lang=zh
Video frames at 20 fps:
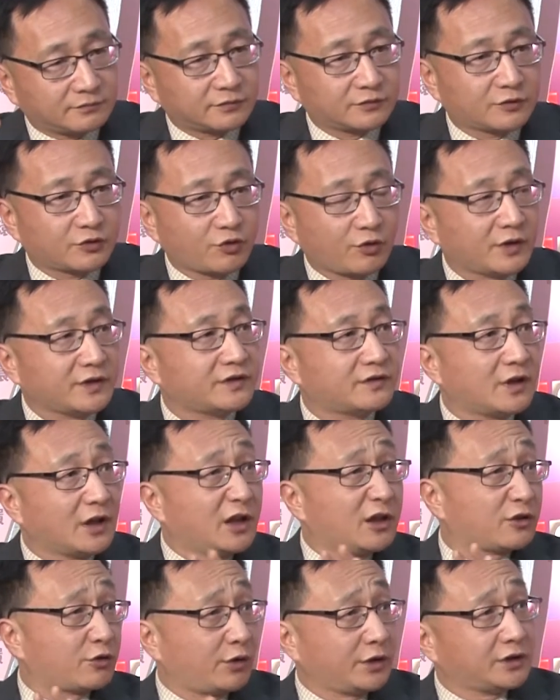说一
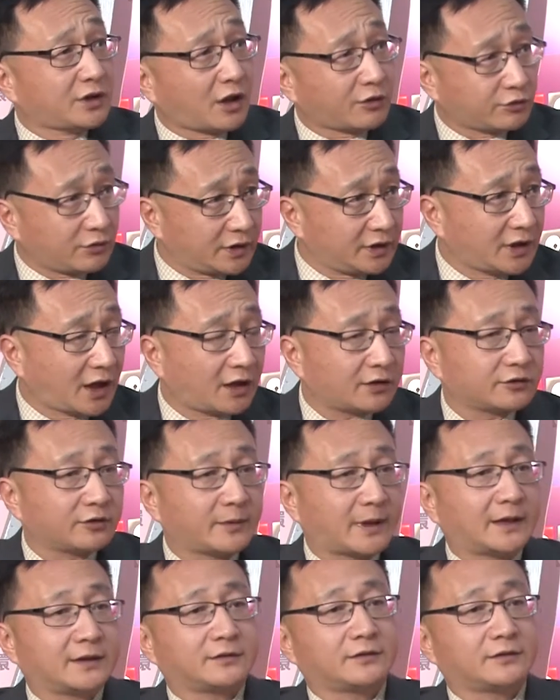说一套做一套，对吧？